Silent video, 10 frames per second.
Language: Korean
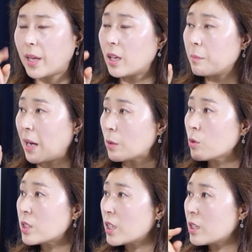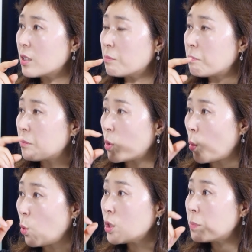만 원짜리는
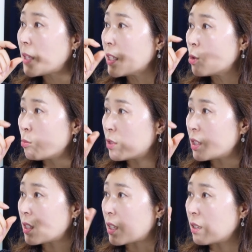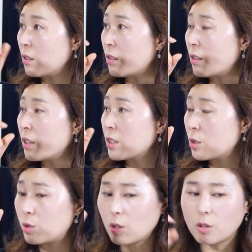50 단위로 움직이잖아요. 그러니까요. 네.
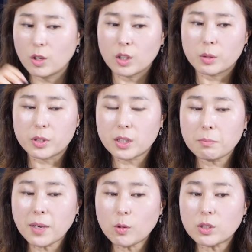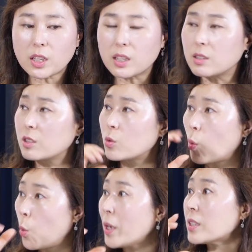그죠? 10만 원짜리들은
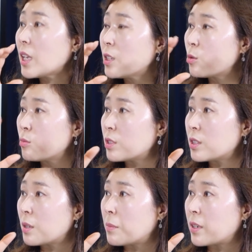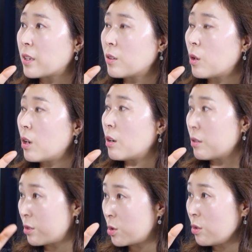500 단위로 움직인단 말이에요.
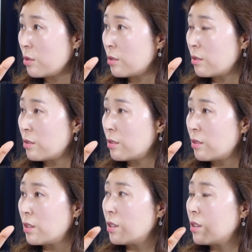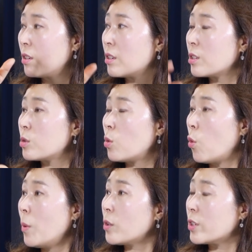그죠? 그러니까 거의
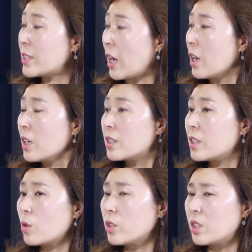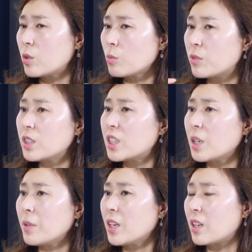5만 원 이상. 그래서 이게 좀 네.
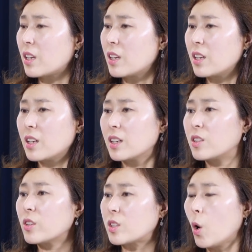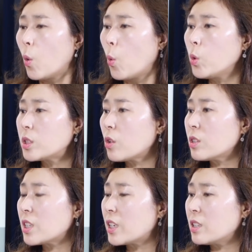느낌이 네. 그러고 있어. 5천
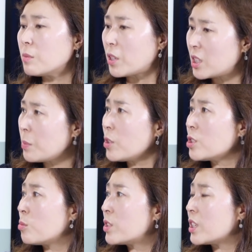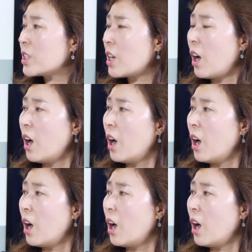원짜리는 막 10원씩 움직이니까